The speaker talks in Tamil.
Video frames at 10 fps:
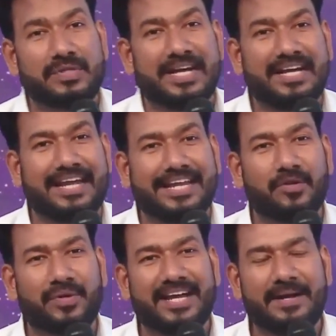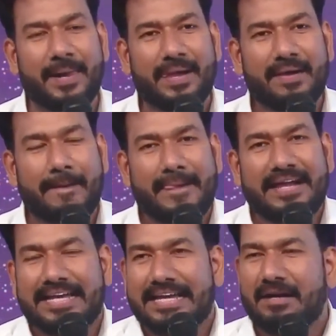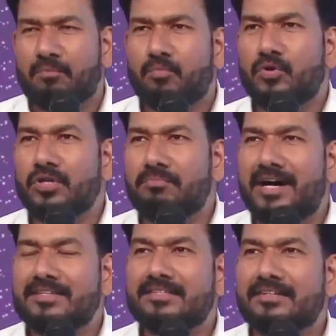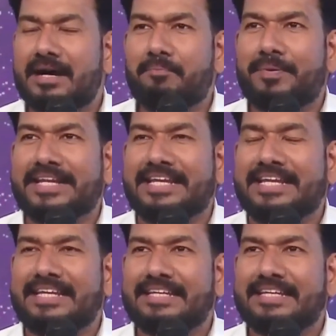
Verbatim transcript: சொன்னால் அலையிலோயா மூணு மாசம் கம்பெனி